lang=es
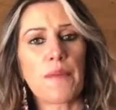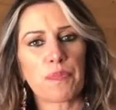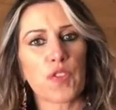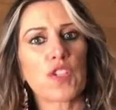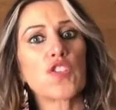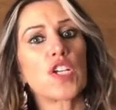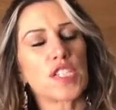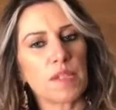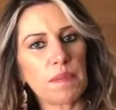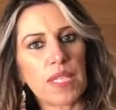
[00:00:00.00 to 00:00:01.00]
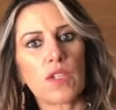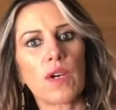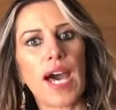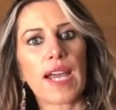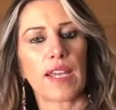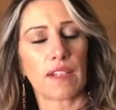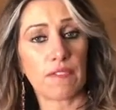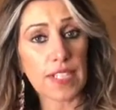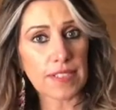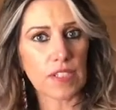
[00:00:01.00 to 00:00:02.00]
Entonces yo los invito a que
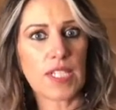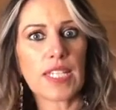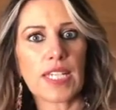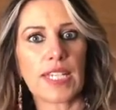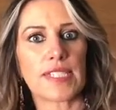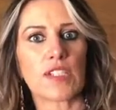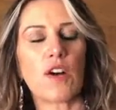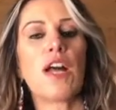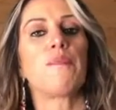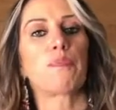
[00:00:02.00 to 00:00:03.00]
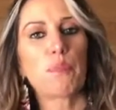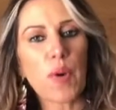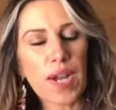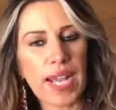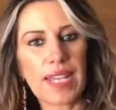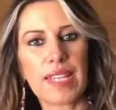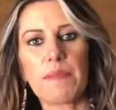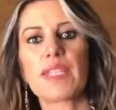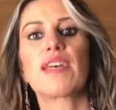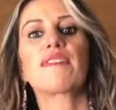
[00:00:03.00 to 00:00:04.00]
reflexionen en eso, pongan
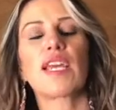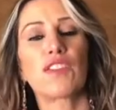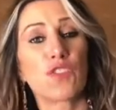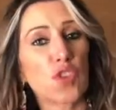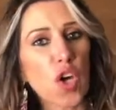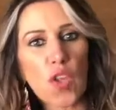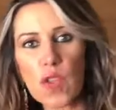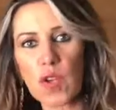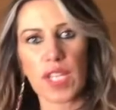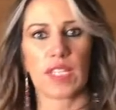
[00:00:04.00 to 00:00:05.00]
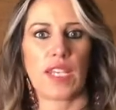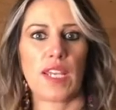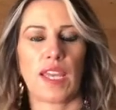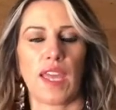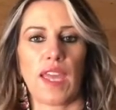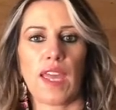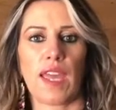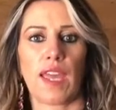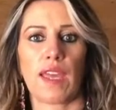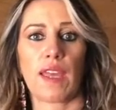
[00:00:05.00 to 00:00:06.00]
límites en todo lo que tienen
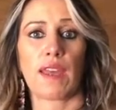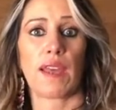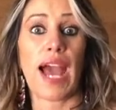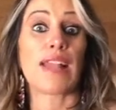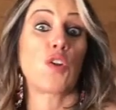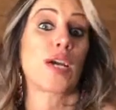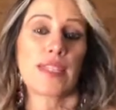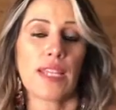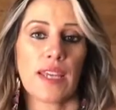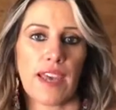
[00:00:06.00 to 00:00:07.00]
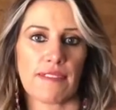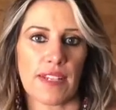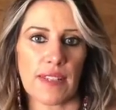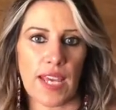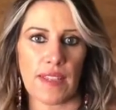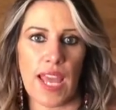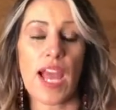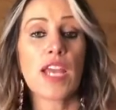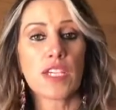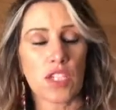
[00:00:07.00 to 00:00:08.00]
que, eh, lo que tienen que hacer día a
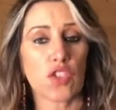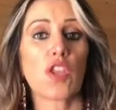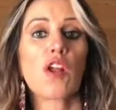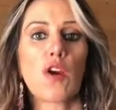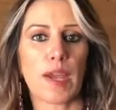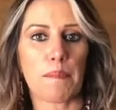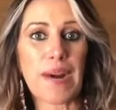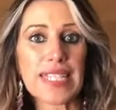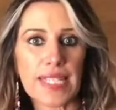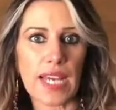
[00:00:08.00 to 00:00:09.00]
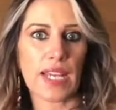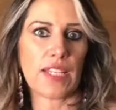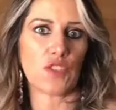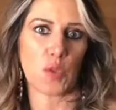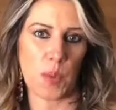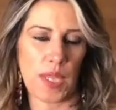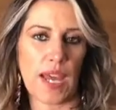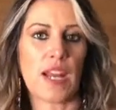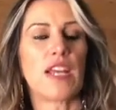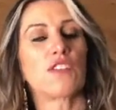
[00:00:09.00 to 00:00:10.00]
día y en todo lo que pasa en su
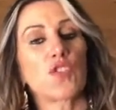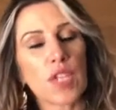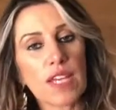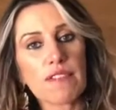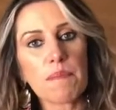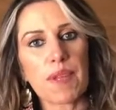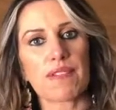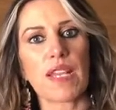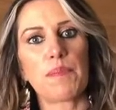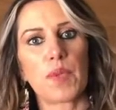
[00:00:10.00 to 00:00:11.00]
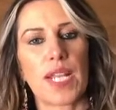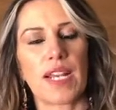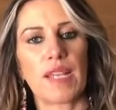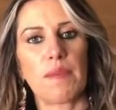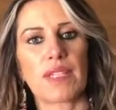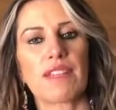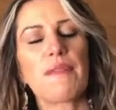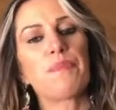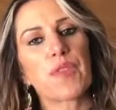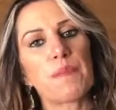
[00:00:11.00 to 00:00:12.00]
vida. Si ustedes empiezan a poner límites,
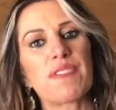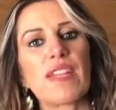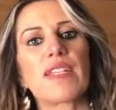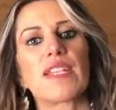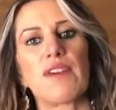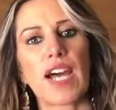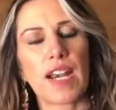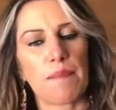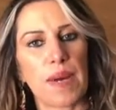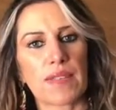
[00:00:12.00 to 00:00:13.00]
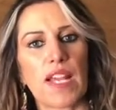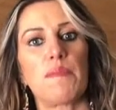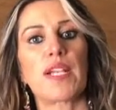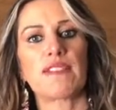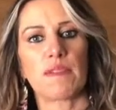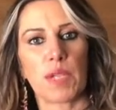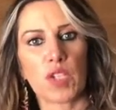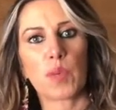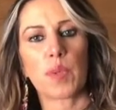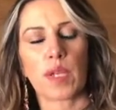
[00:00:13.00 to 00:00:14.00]
empiezan a trabajar la parte del
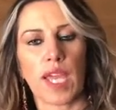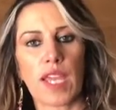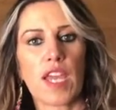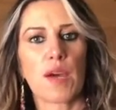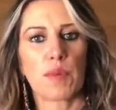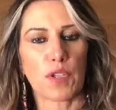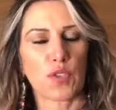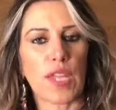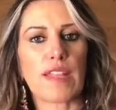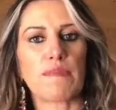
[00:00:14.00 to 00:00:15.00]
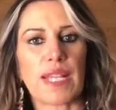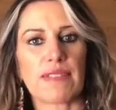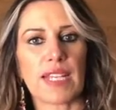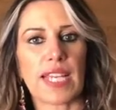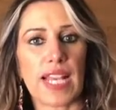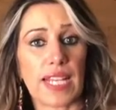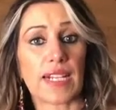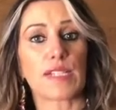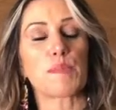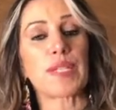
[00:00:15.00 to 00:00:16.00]
merecimiento. ¿Por qué? Porque ustedes merecen que
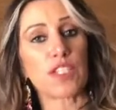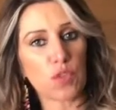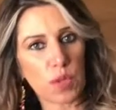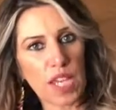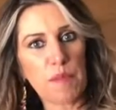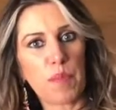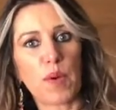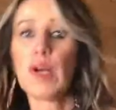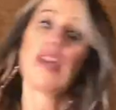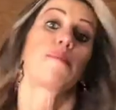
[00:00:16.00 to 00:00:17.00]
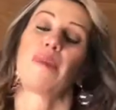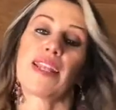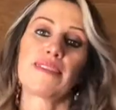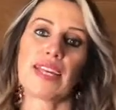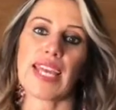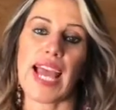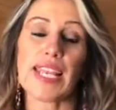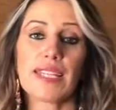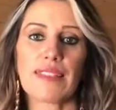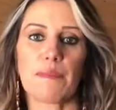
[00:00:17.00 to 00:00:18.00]
alguien respete su tiempo, merecen que
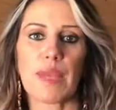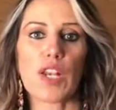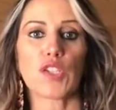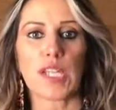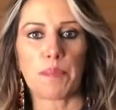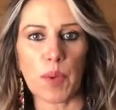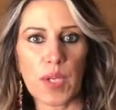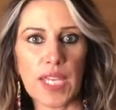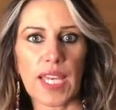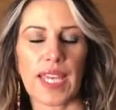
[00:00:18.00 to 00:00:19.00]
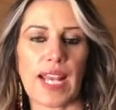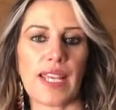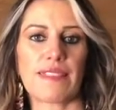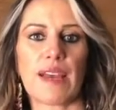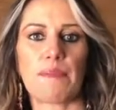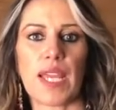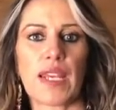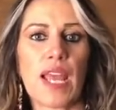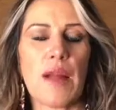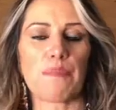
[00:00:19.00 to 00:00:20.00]
alguien también los apoye, que alguien
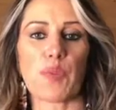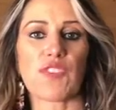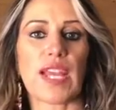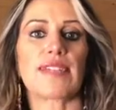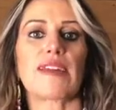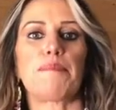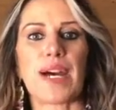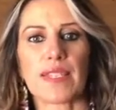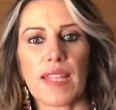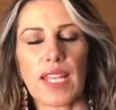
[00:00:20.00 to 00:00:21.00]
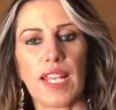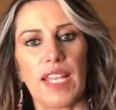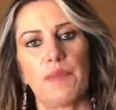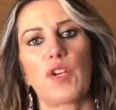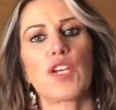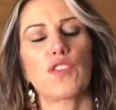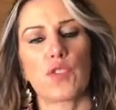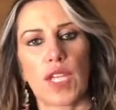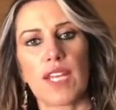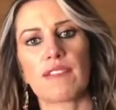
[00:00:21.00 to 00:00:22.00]
también pues tenga esa parte de equilibrio, que si
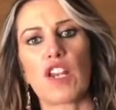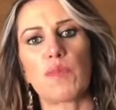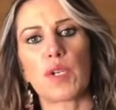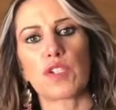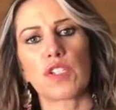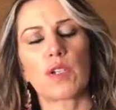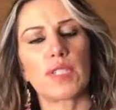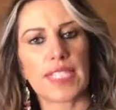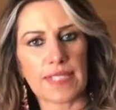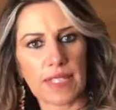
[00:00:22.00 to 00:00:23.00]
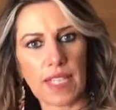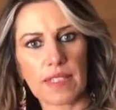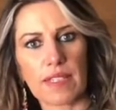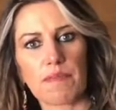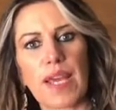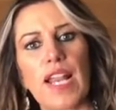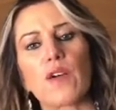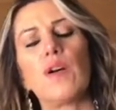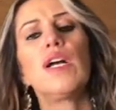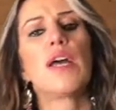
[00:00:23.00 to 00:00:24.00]
ustedes a lo mejor son condescendientes para
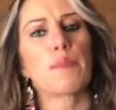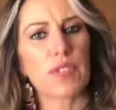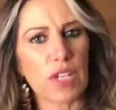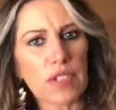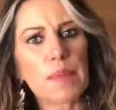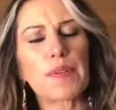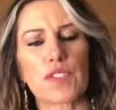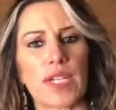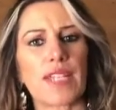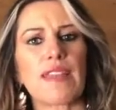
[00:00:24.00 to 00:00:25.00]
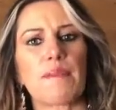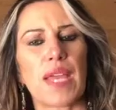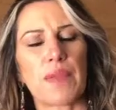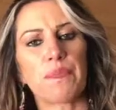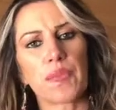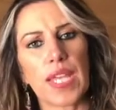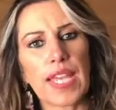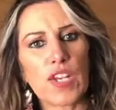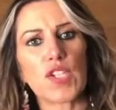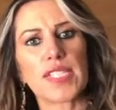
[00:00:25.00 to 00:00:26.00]
algo, pues la otra persona también, y
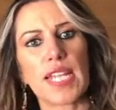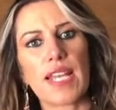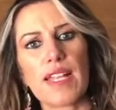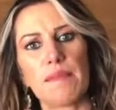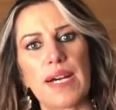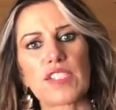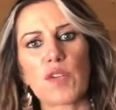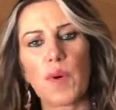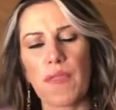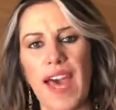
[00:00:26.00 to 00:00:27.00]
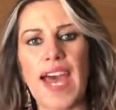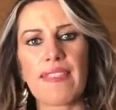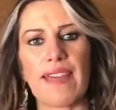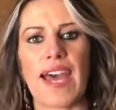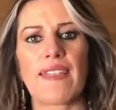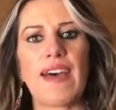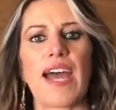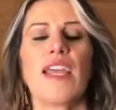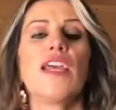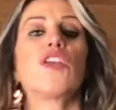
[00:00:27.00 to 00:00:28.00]
que no sea nada más como dar, dar,
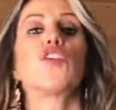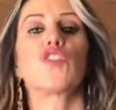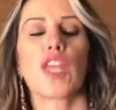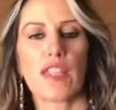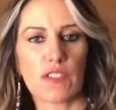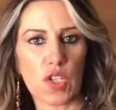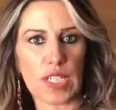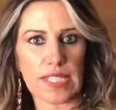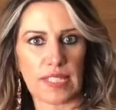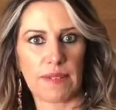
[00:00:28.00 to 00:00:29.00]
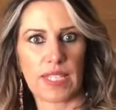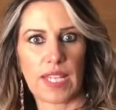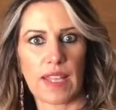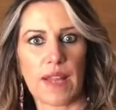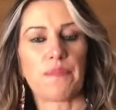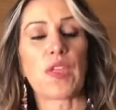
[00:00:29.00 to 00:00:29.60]
dar y ustedes no reciban nada.